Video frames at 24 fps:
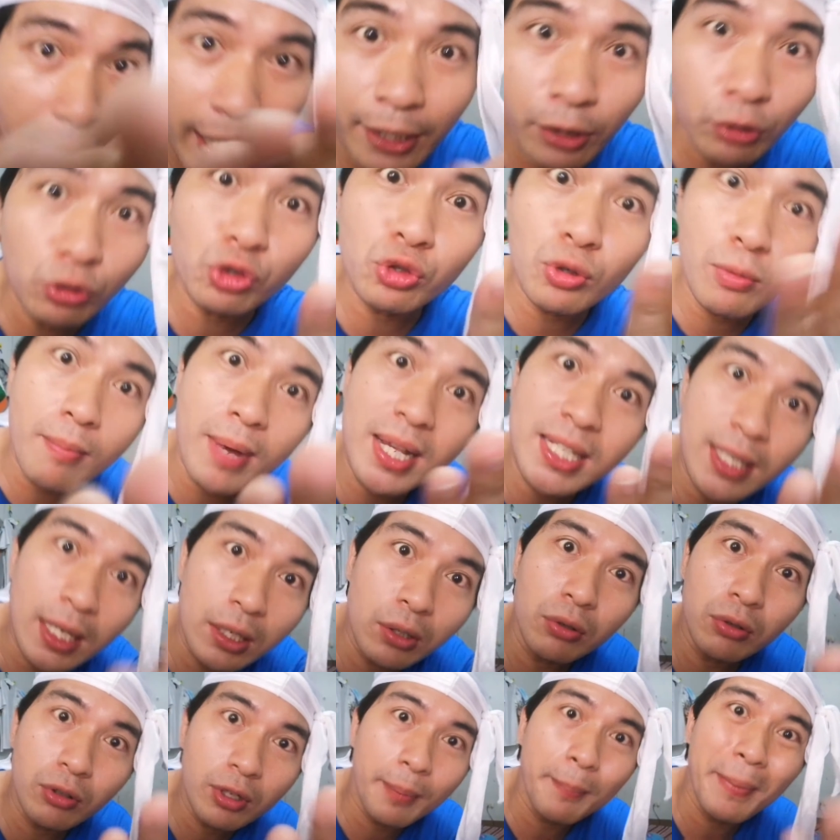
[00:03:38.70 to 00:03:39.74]
Siya yung
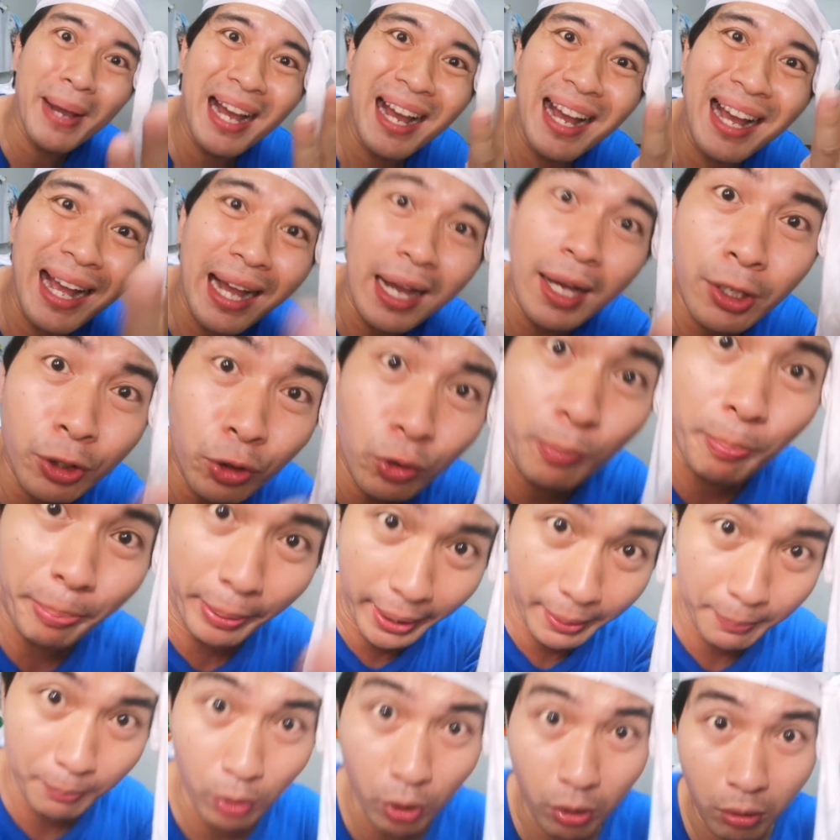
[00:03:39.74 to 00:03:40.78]
sumasalo ng mga
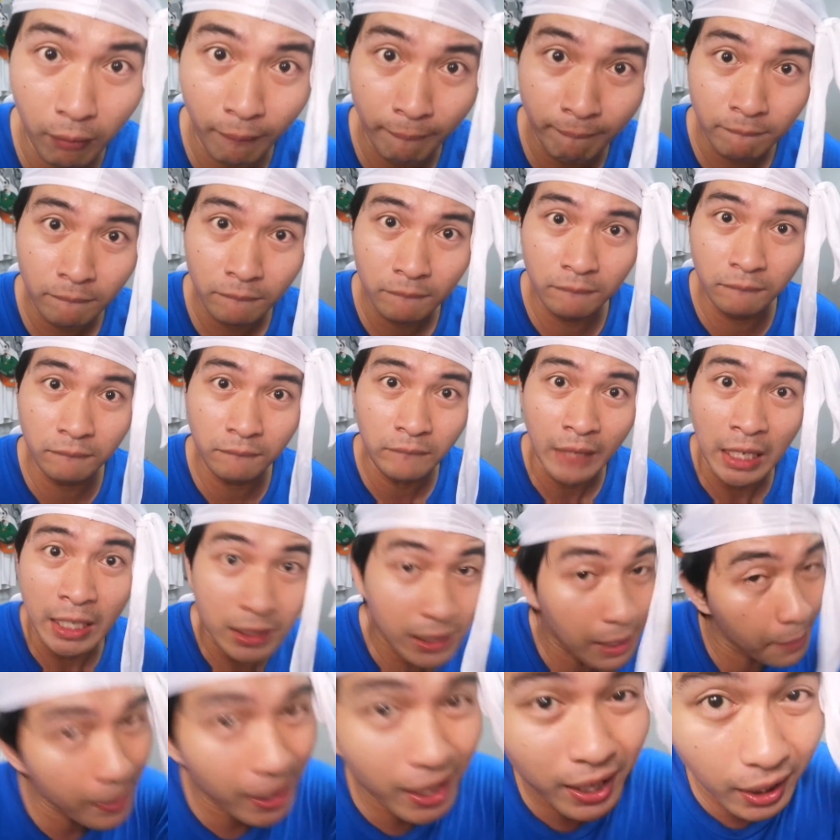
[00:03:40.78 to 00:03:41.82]
kahayupan mo? Hmm?
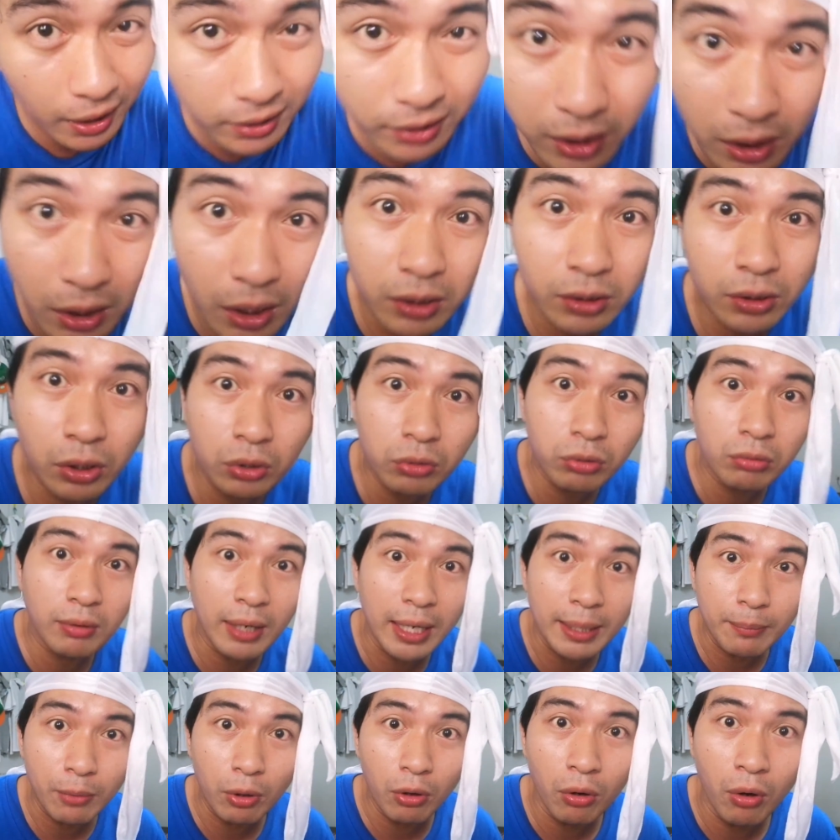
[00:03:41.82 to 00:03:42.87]
Na mga
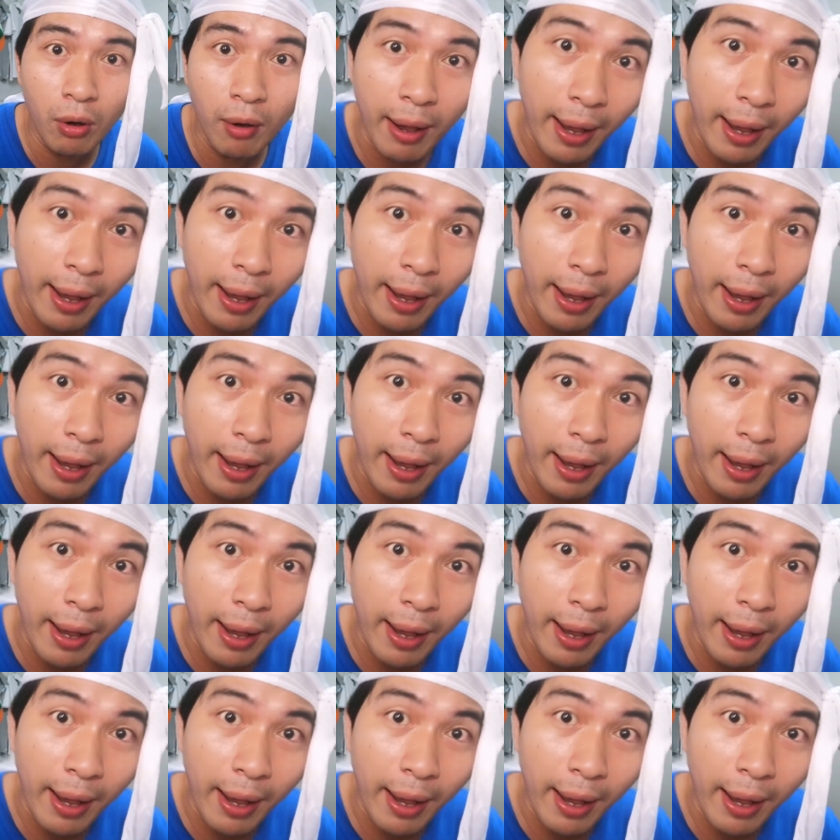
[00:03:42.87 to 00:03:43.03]
katarantaduan mo?